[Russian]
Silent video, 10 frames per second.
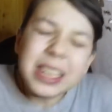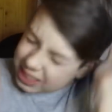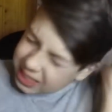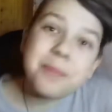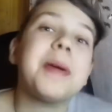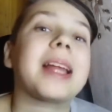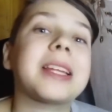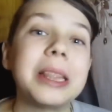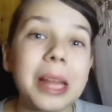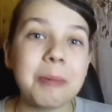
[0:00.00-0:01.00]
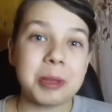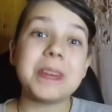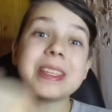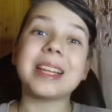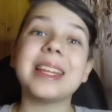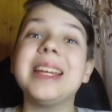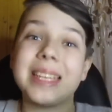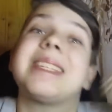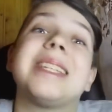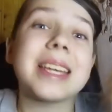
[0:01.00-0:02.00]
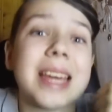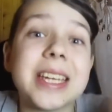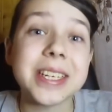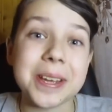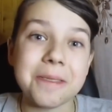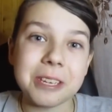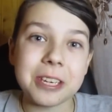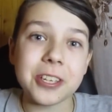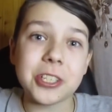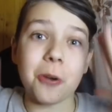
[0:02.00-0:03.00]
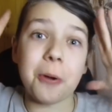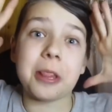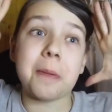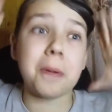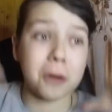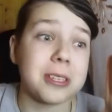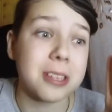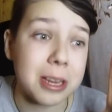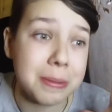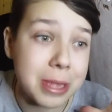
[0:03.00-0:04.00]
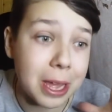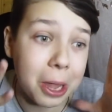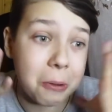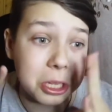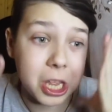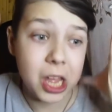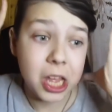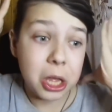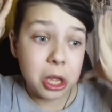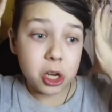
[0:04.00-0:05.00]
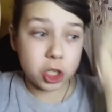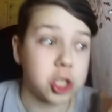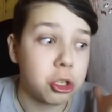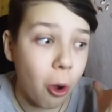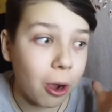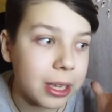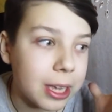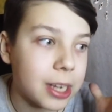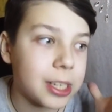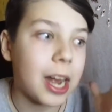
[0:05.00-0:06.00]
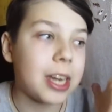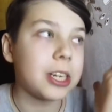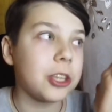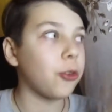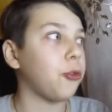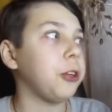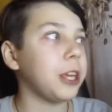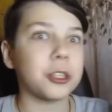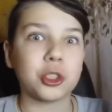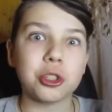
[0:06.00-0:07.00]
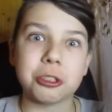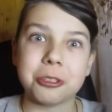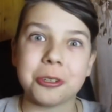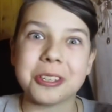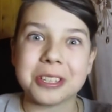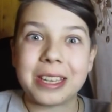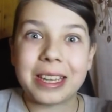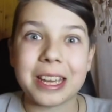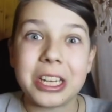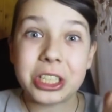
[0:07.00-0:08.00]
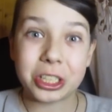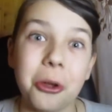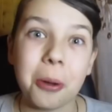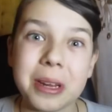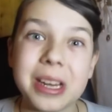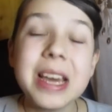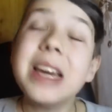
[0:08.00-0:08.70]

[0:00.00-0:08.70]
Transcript: Ребята, нам ответила настоящее Вики Шоу. Это просто для меня какой-то шок. Я реально не верил, что это ее настоящий номер.